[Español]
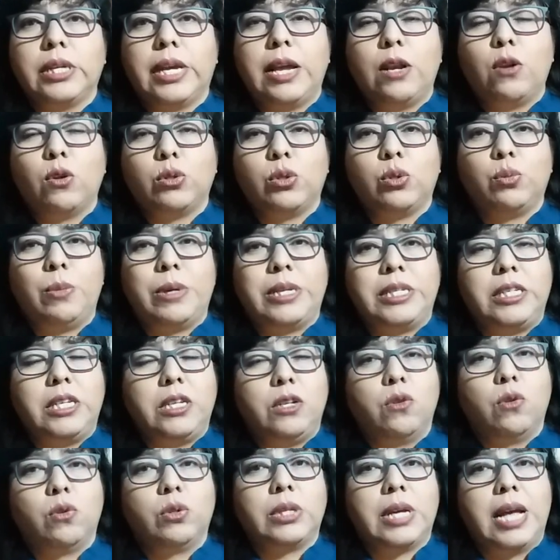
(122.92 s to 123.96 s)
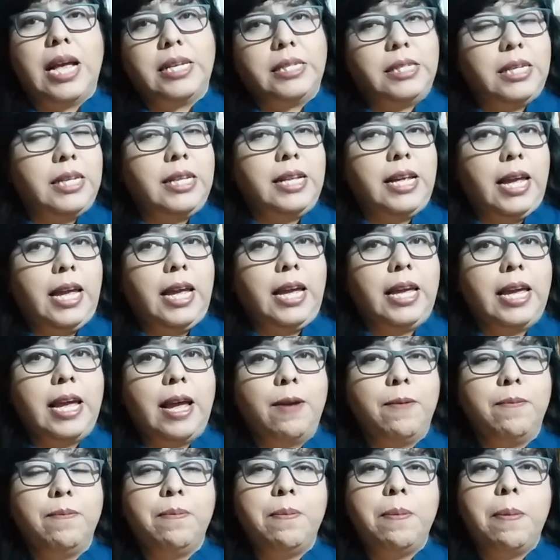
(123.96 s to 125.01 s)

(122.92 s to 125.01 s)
que los vecinos hacen de ella